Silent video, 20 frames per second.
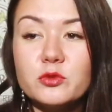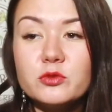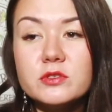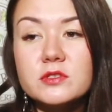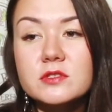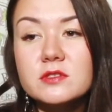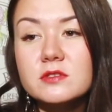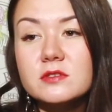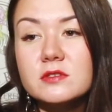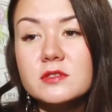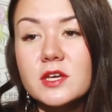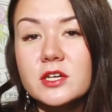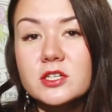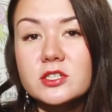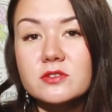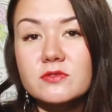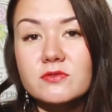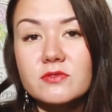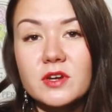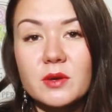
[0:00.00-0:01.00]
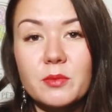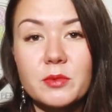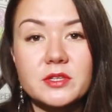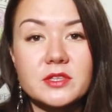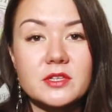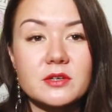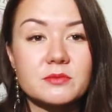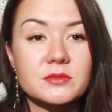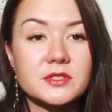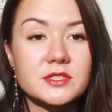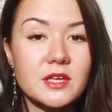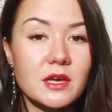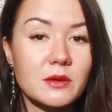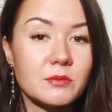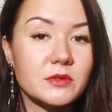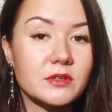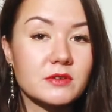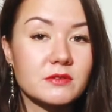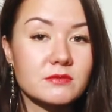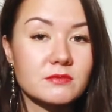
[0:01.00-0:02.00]
Пусть даже вы об этом
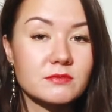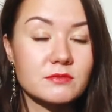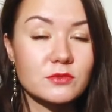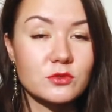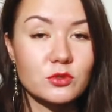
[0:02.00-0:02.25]
сами